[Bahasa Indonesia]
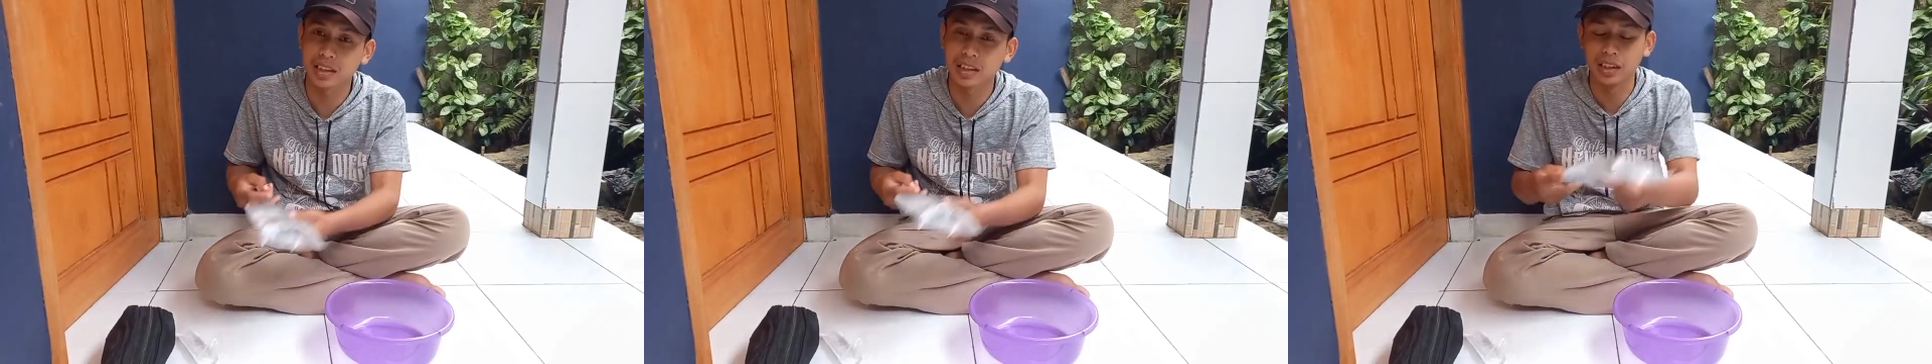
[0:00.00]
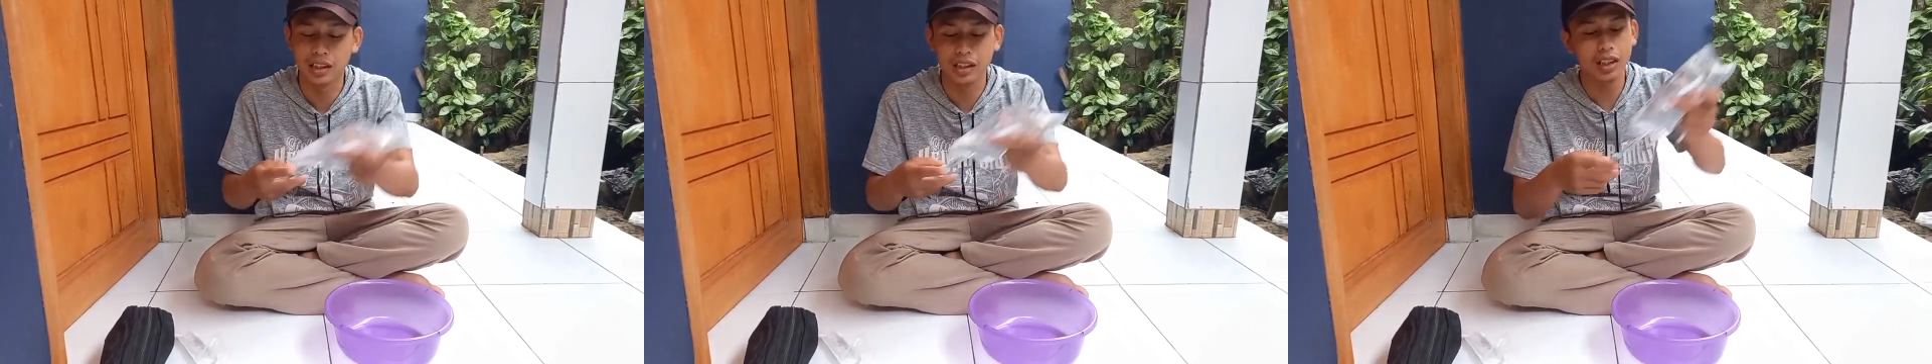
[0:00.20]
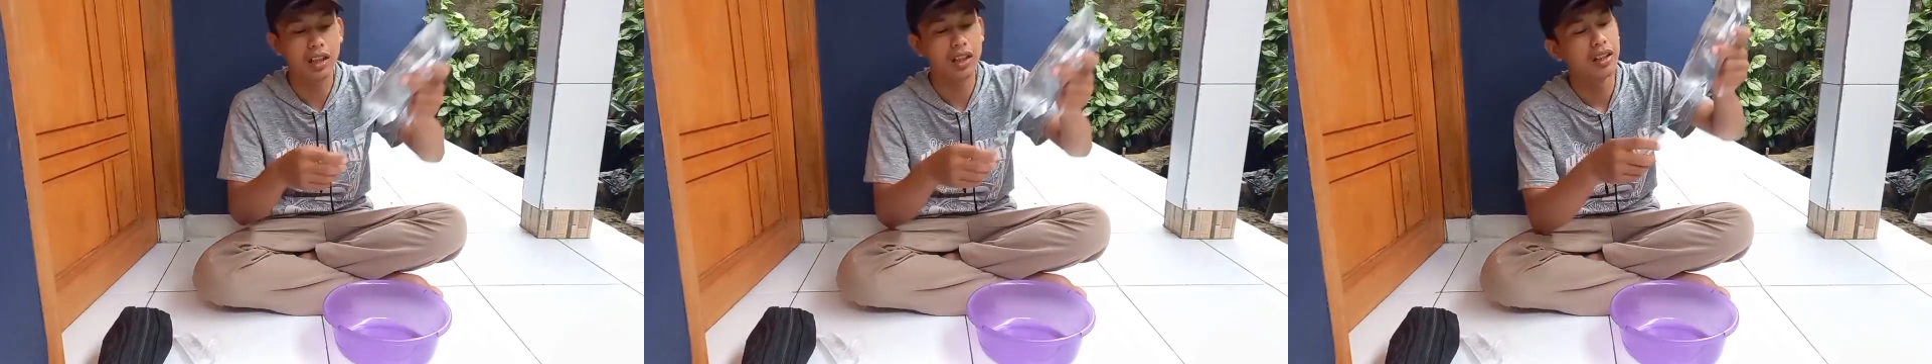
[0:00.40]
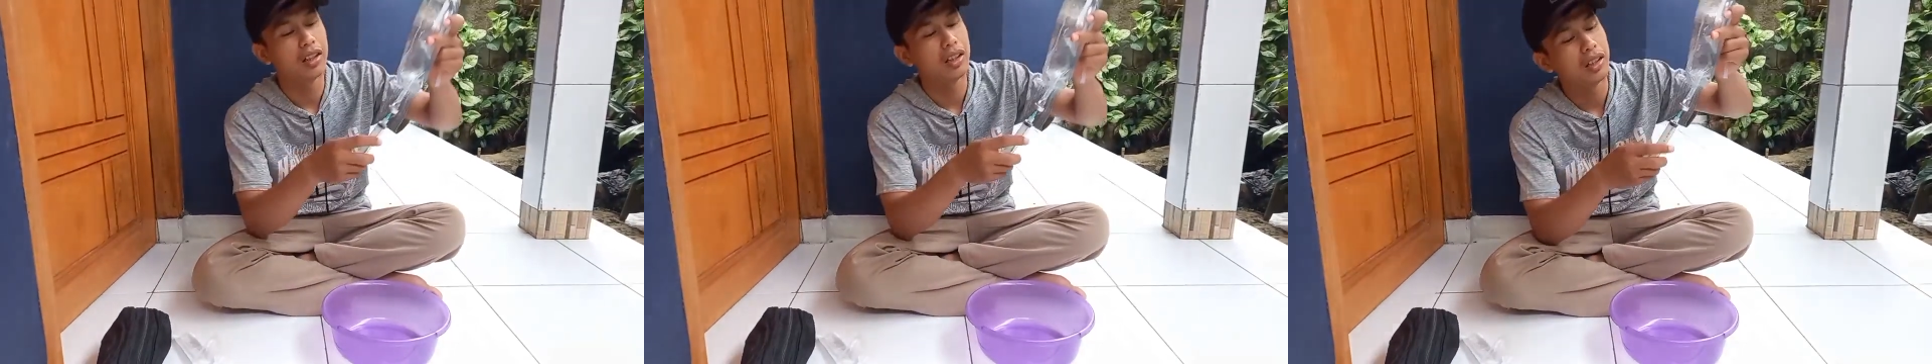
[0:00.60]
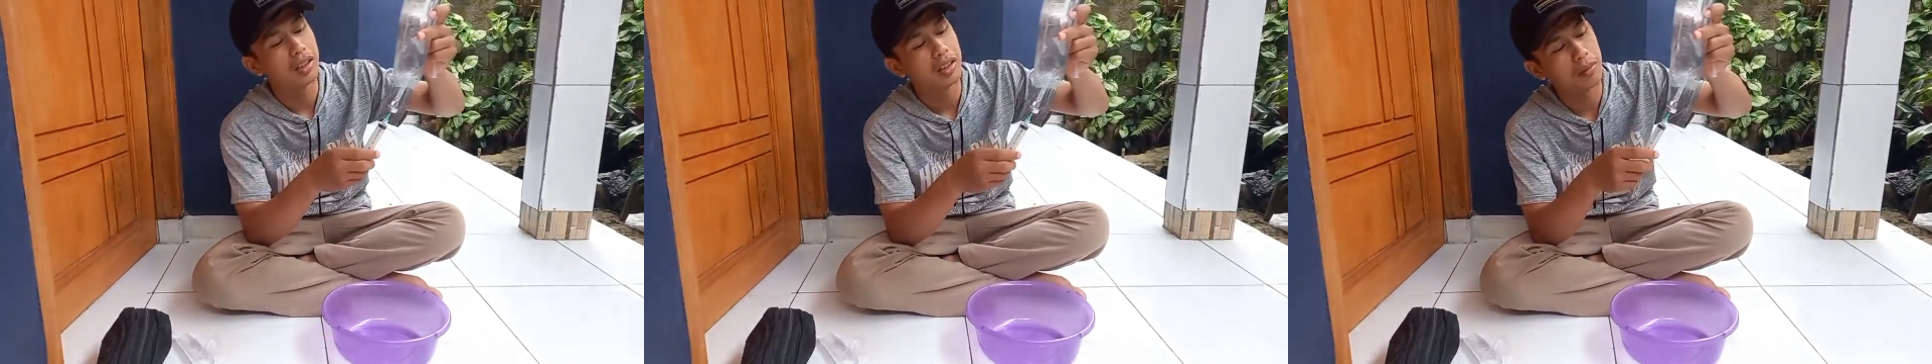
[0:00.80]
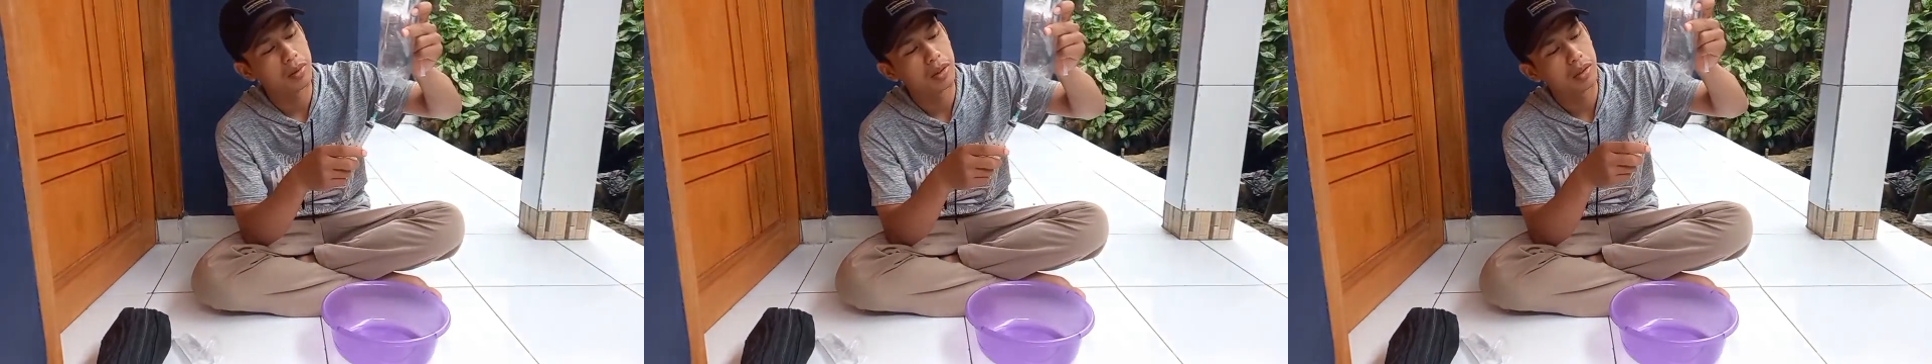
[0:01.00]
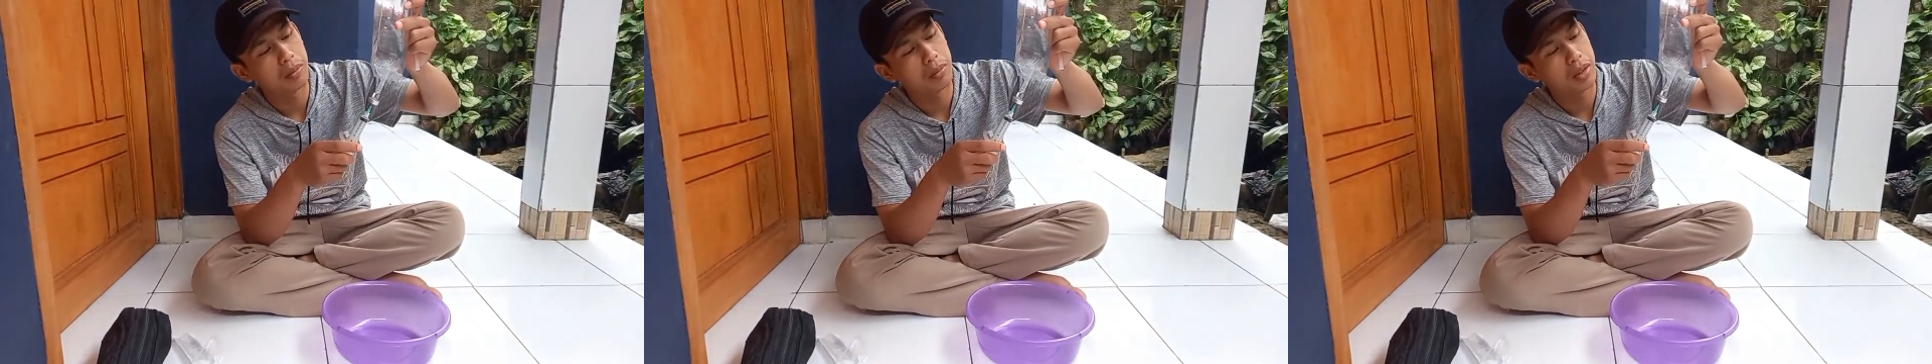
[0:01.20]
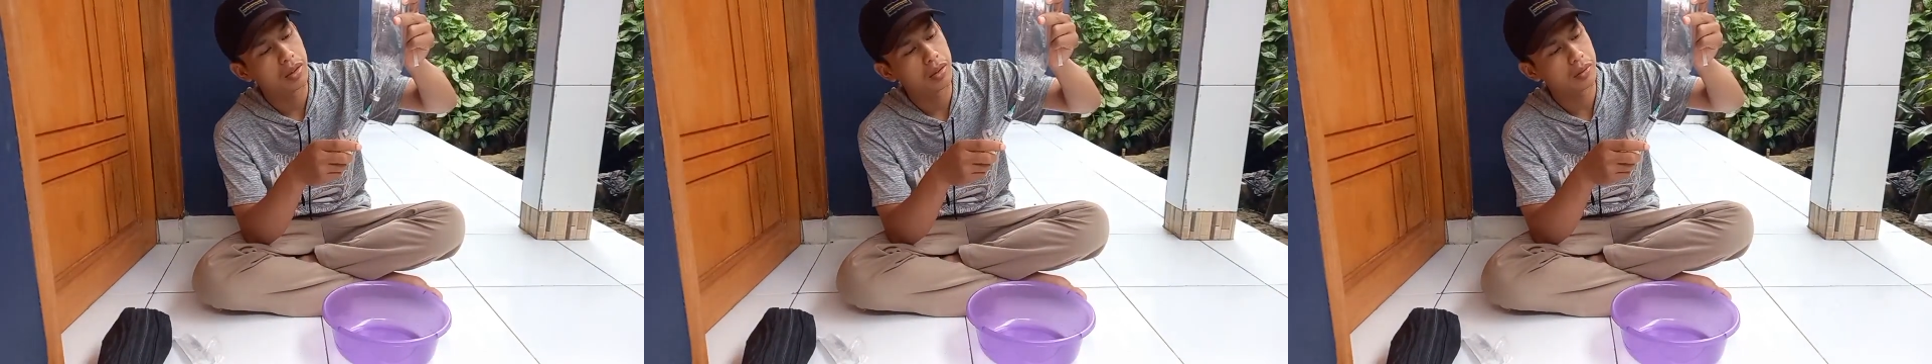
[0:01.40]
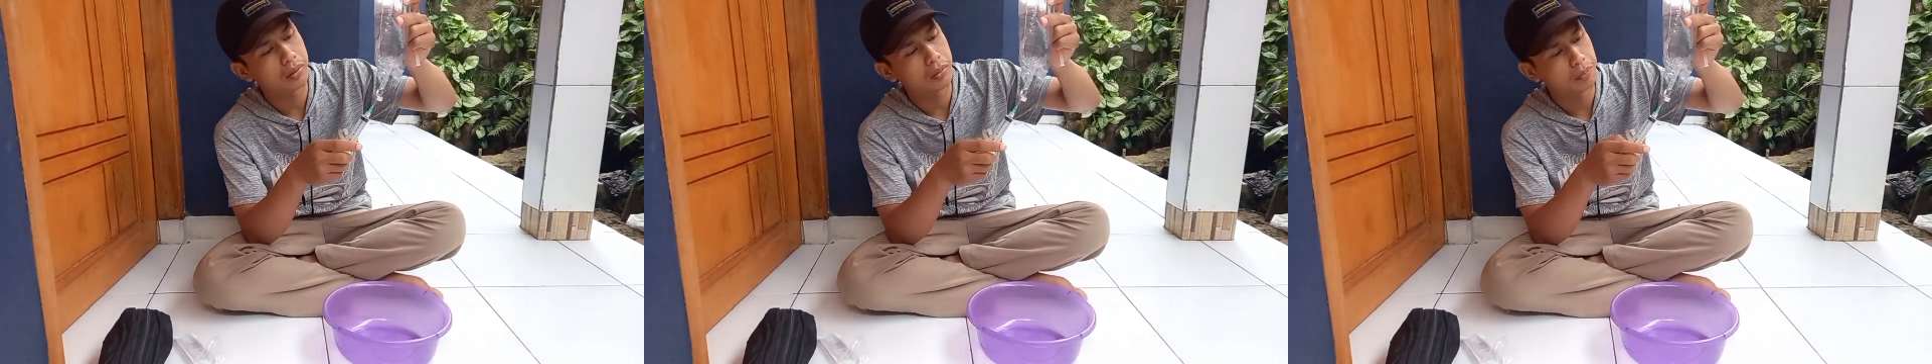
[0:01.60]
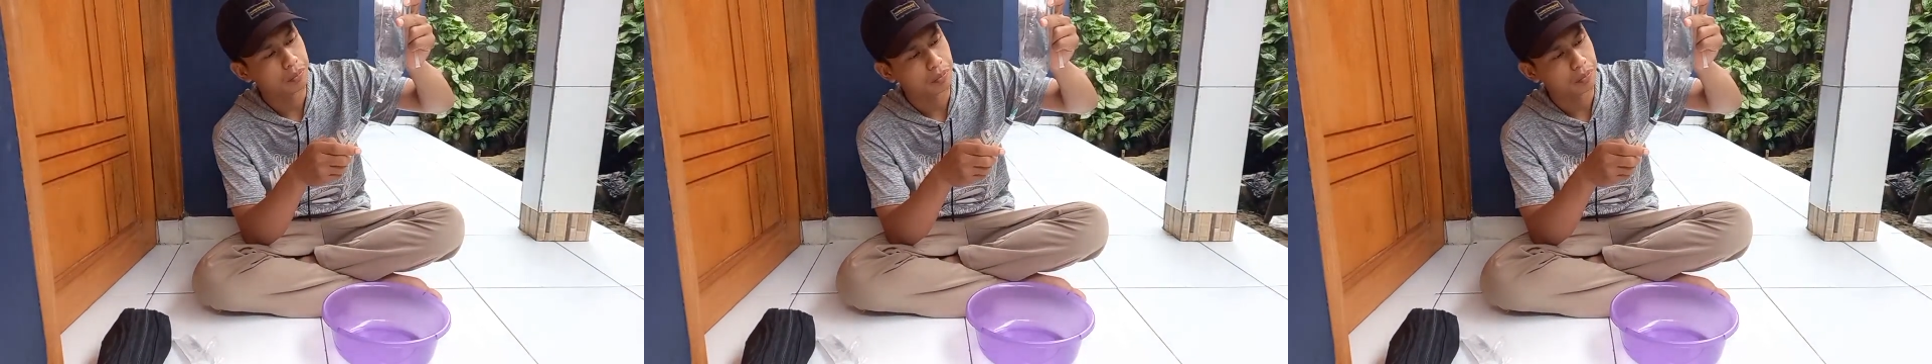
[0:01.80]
sendiri teman-teman